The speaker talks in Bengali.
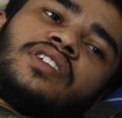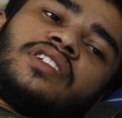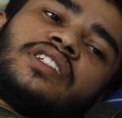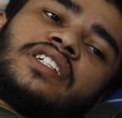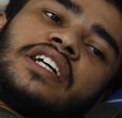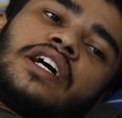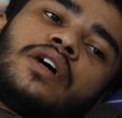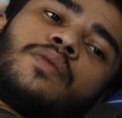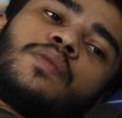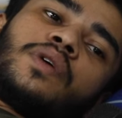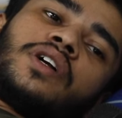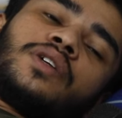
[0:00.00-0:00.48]

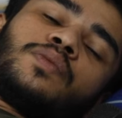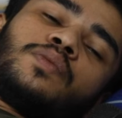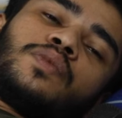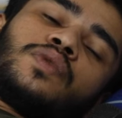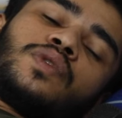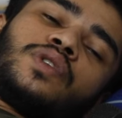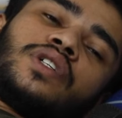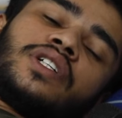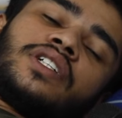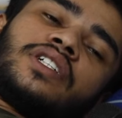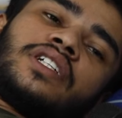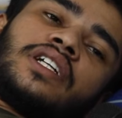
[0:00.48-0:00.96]
যে আমার
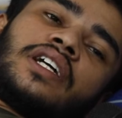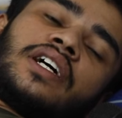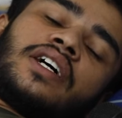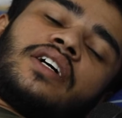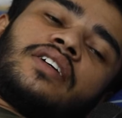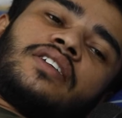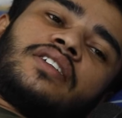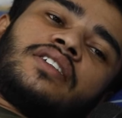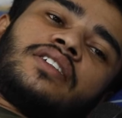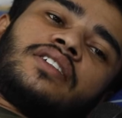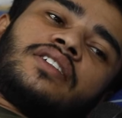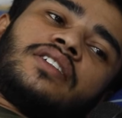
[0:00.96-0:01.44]
বুলেটটা
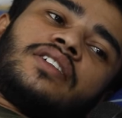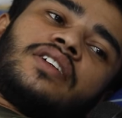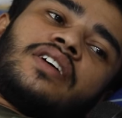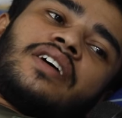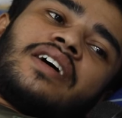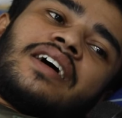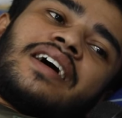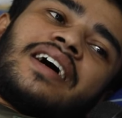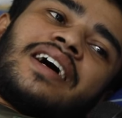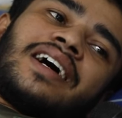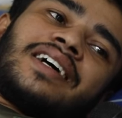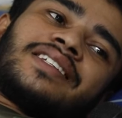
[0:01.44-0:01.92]

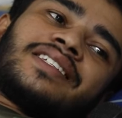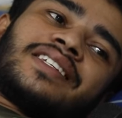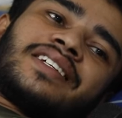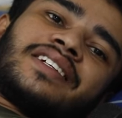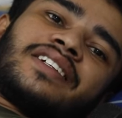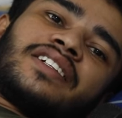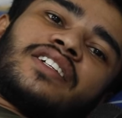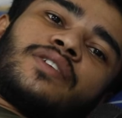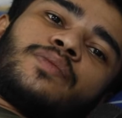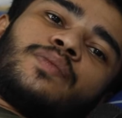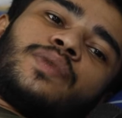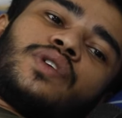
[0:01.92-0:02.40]
আছে
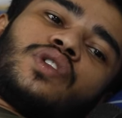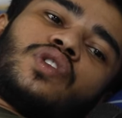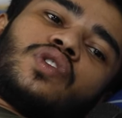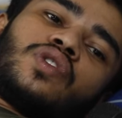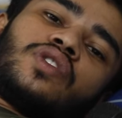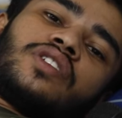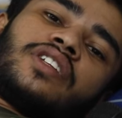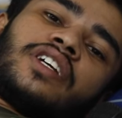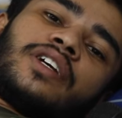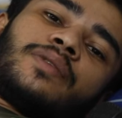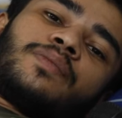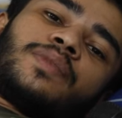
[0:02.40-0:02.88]
কিনা
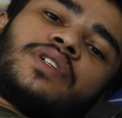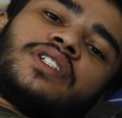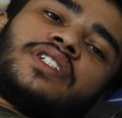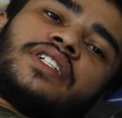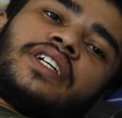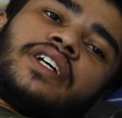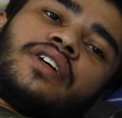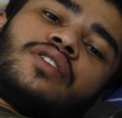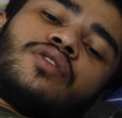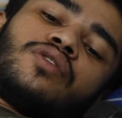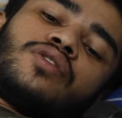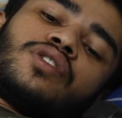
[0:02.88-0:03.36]
ভিতরে দেখবে
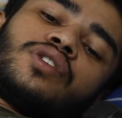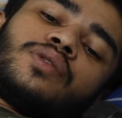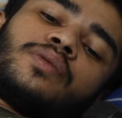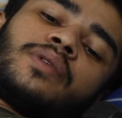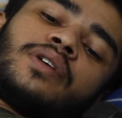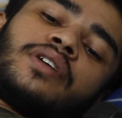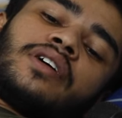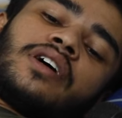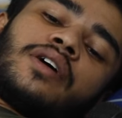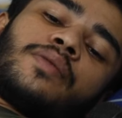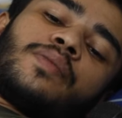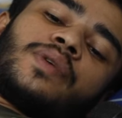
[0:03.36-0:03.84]
চেক
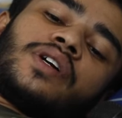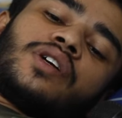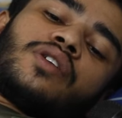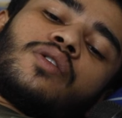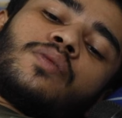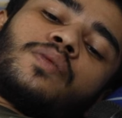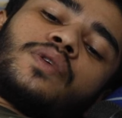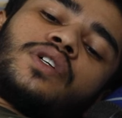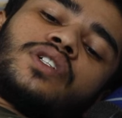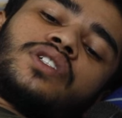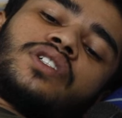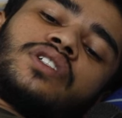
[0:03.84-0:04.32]
করবে আমার
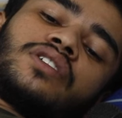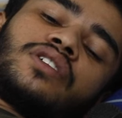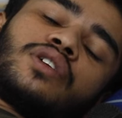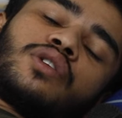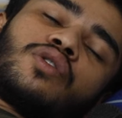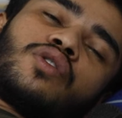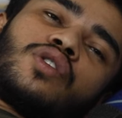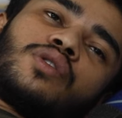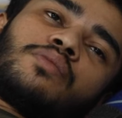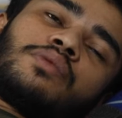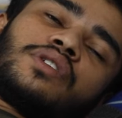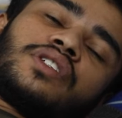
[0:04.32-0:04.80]
অপারেশনটা
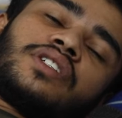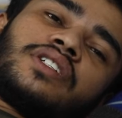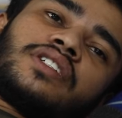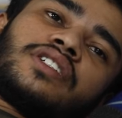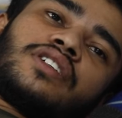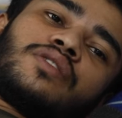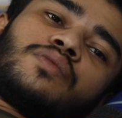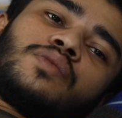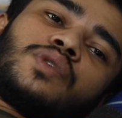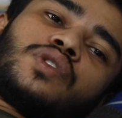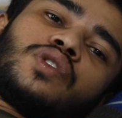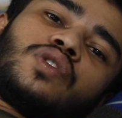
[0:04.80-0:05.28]
করবে
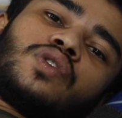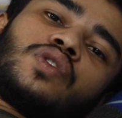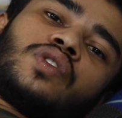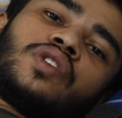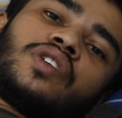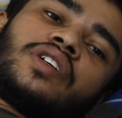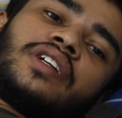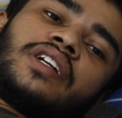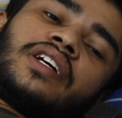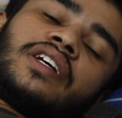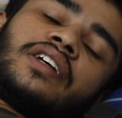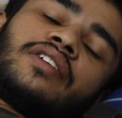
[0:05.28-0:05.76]
সেটার মতো
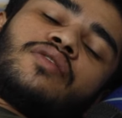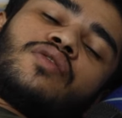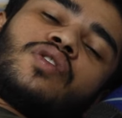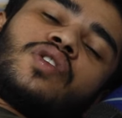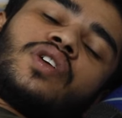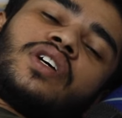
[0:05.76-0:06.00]
নয় নাই